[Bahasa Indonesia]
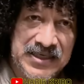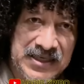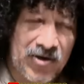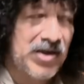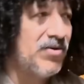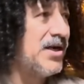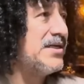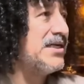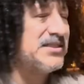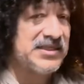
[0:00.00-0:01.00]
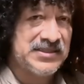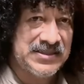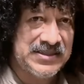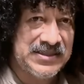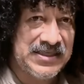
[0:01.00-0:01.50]
orang-orang Kristen.
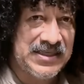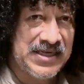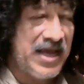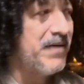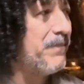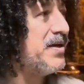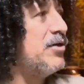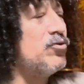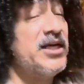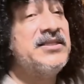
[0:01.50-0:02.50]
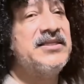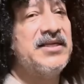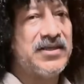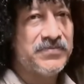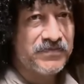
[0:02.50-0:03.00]
Hei pengikut Injil,